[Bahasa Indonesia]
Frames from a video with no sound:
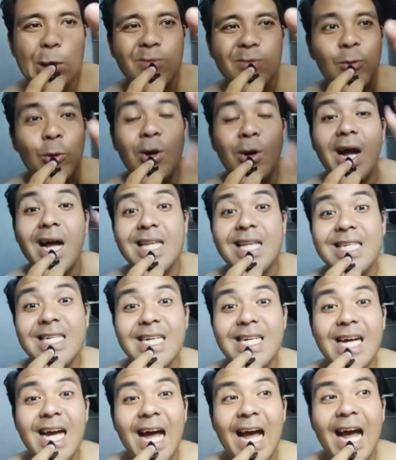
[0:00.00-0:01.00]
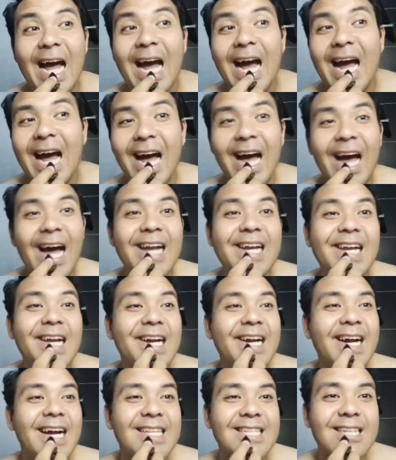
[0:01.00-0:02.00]
cok semoga aja
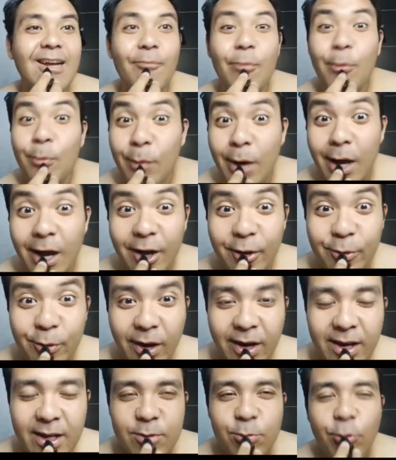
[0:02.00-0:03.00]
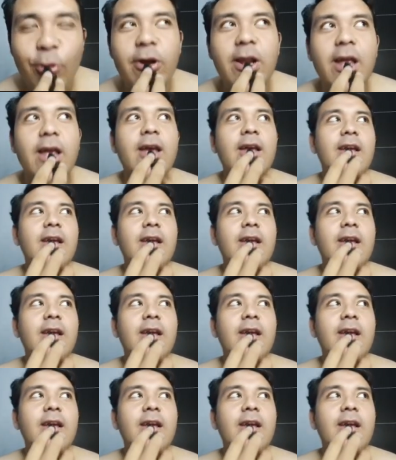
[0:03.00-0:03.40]
ada gacha pembaruan nih semoga